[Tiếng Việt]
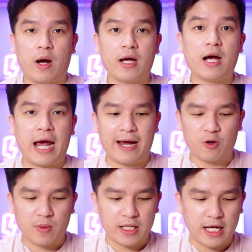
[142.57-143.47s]
khoản ngân hàng
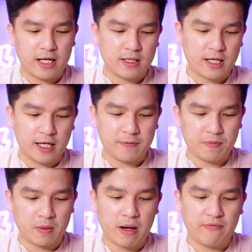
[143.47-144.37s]
của mình nhé đây
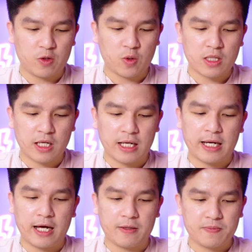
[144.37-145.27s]
mình bấm vào chuyển
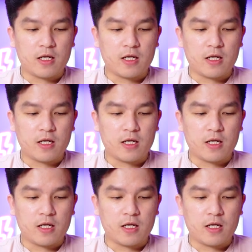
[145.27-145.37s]
tiền nha